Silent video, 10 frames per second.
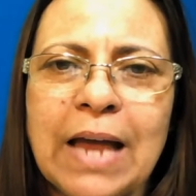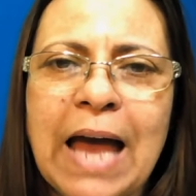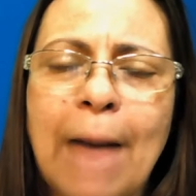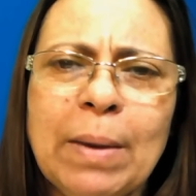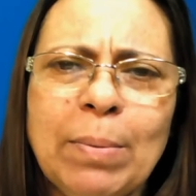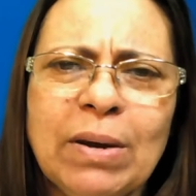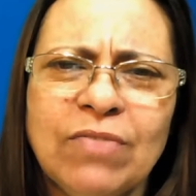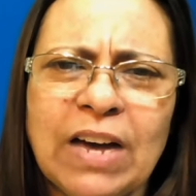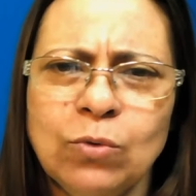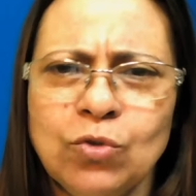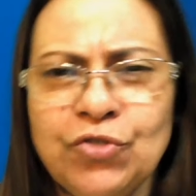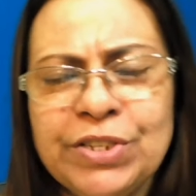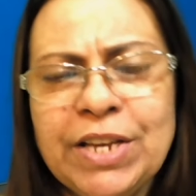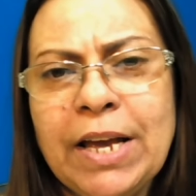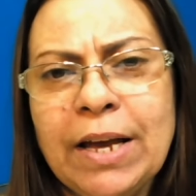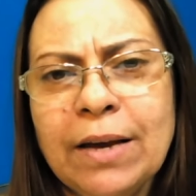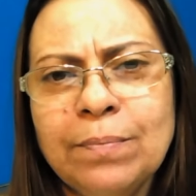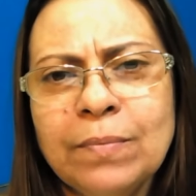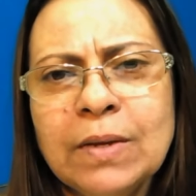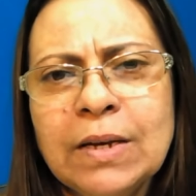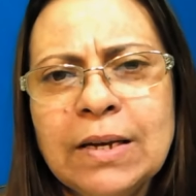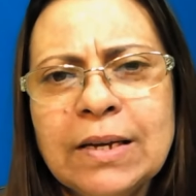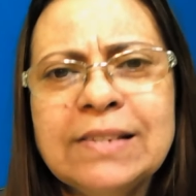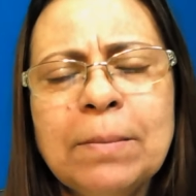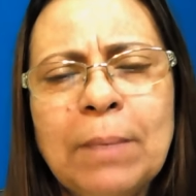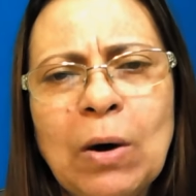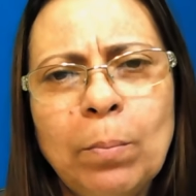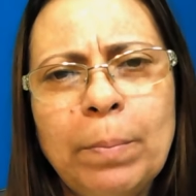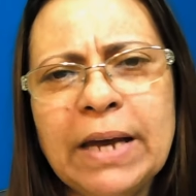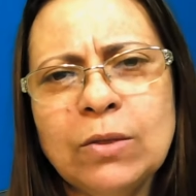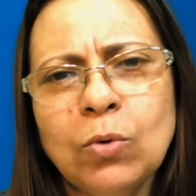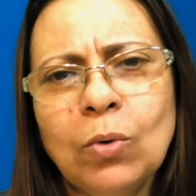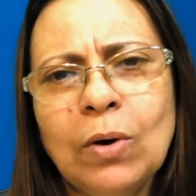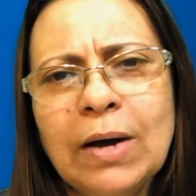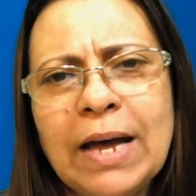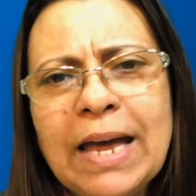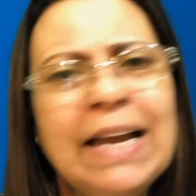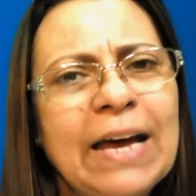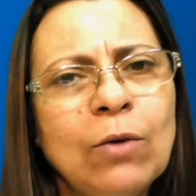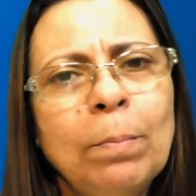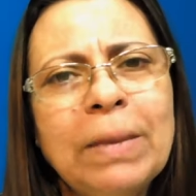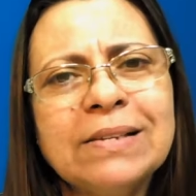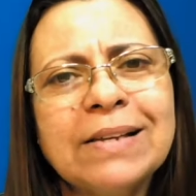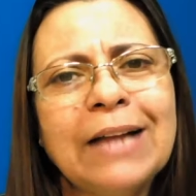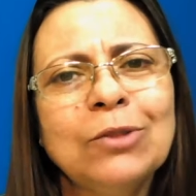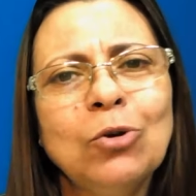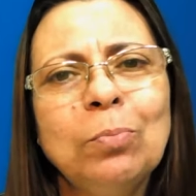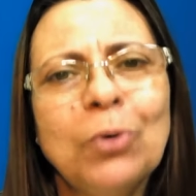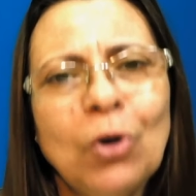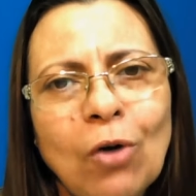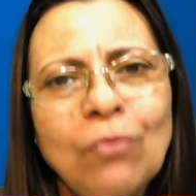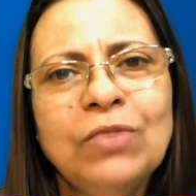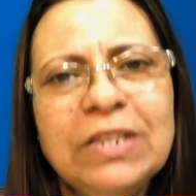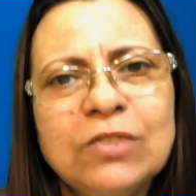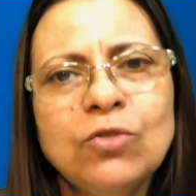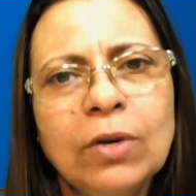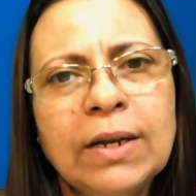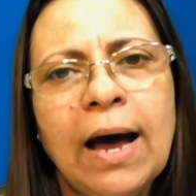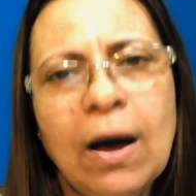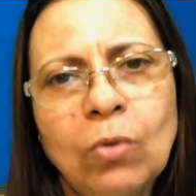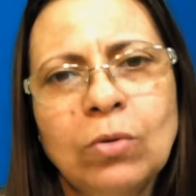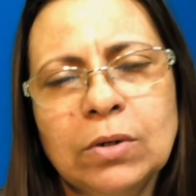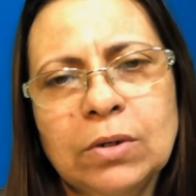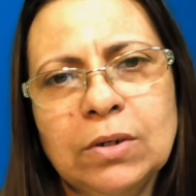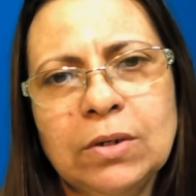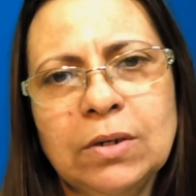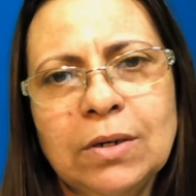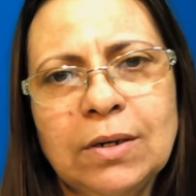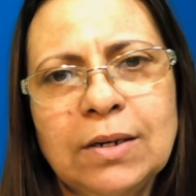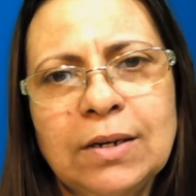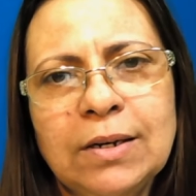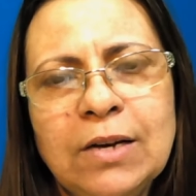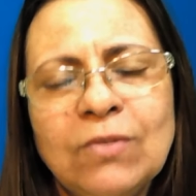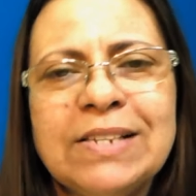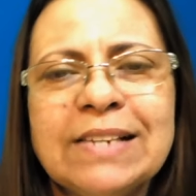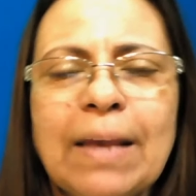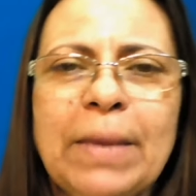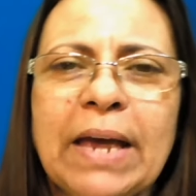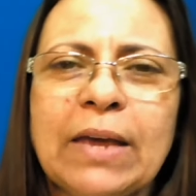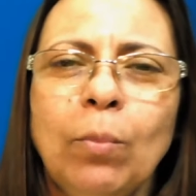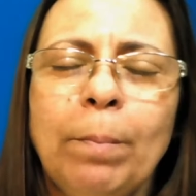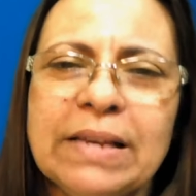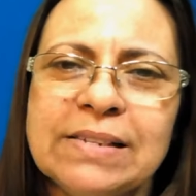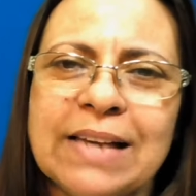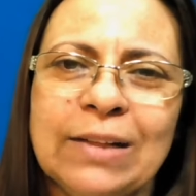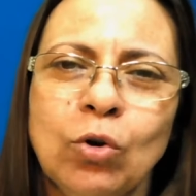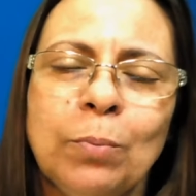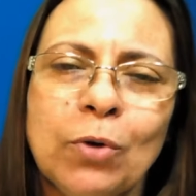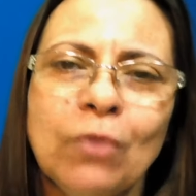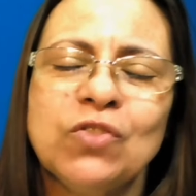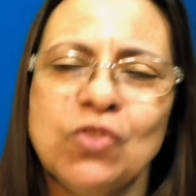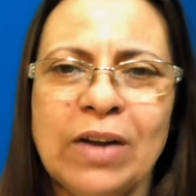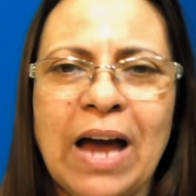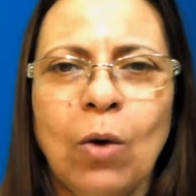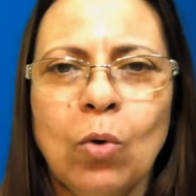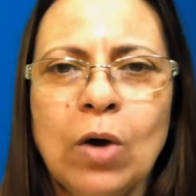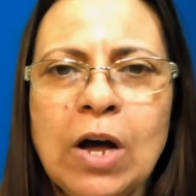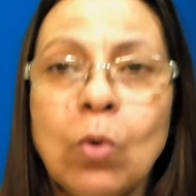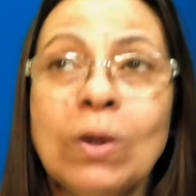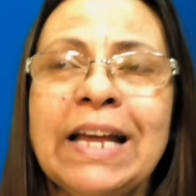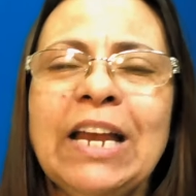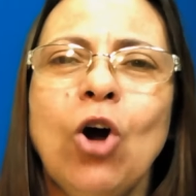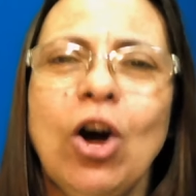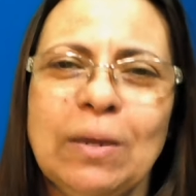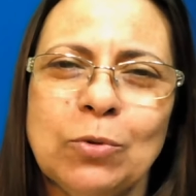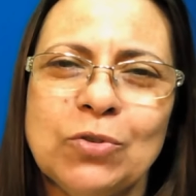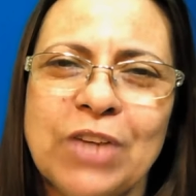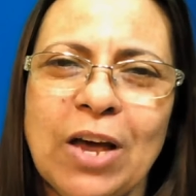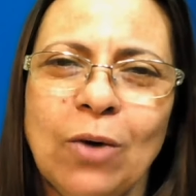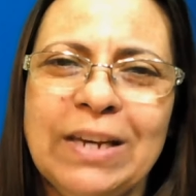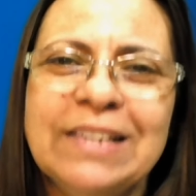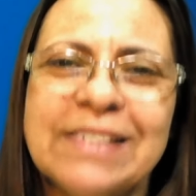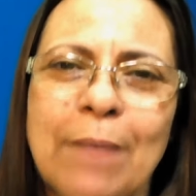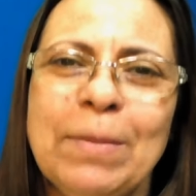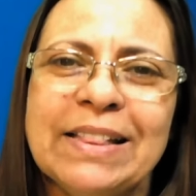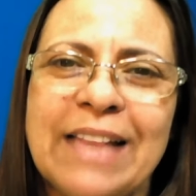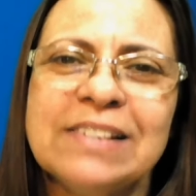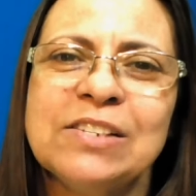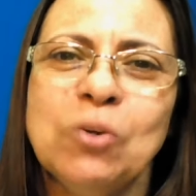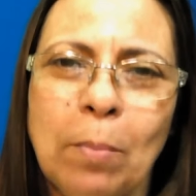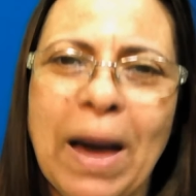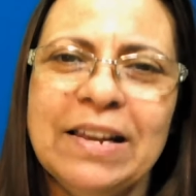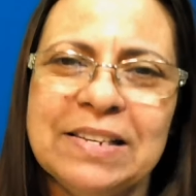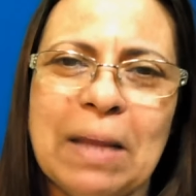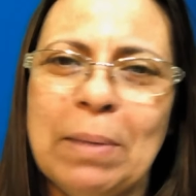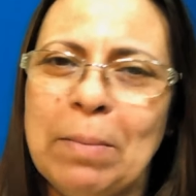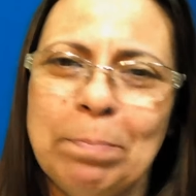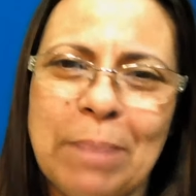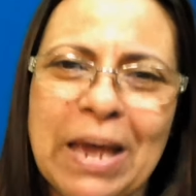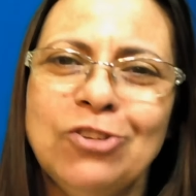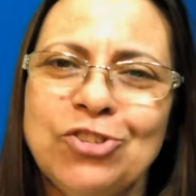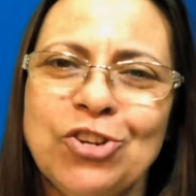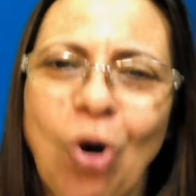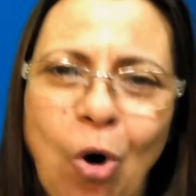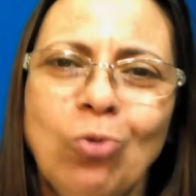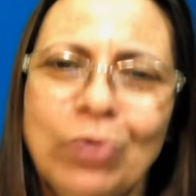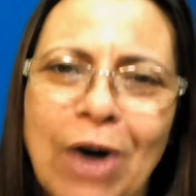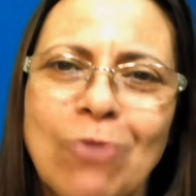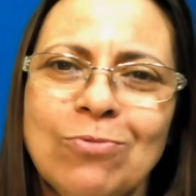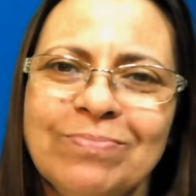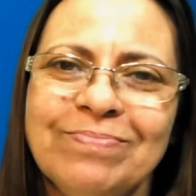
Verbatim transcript: A Bíblia vai nos dizer que Simão Pedro, ele era um pescador profissional. Você sabia que o pescador profissional, quando ele olha para o céu, ele sabe até se o mar está para peixe ou não?